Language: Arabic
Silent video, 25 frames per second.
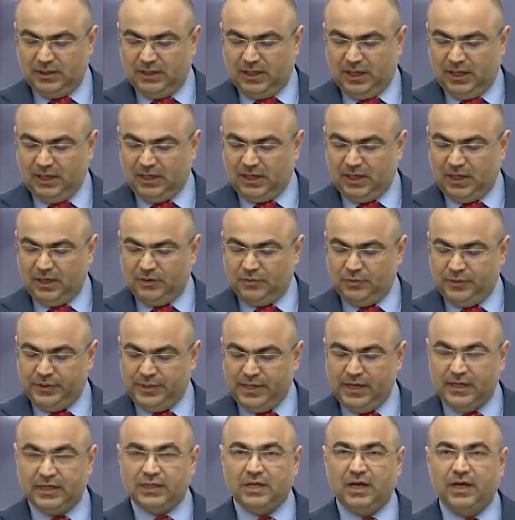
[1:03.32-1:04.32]

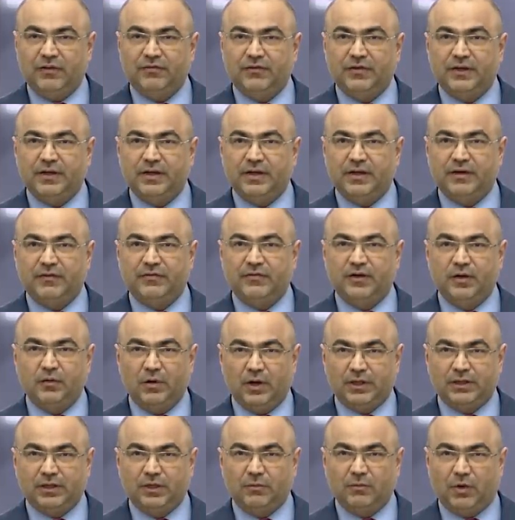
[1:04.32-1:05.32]
القانونية الكافية في
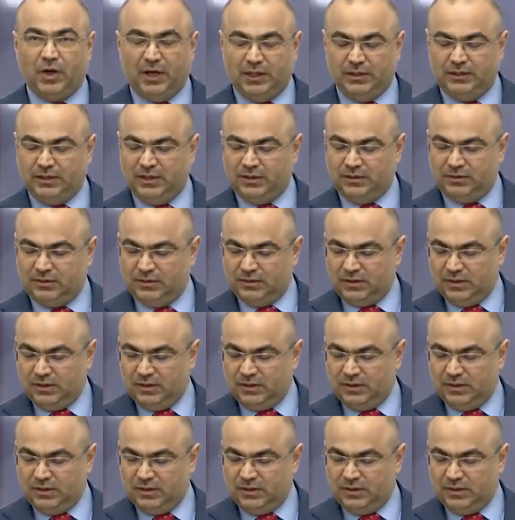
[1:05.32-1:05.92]
الوقت المحدد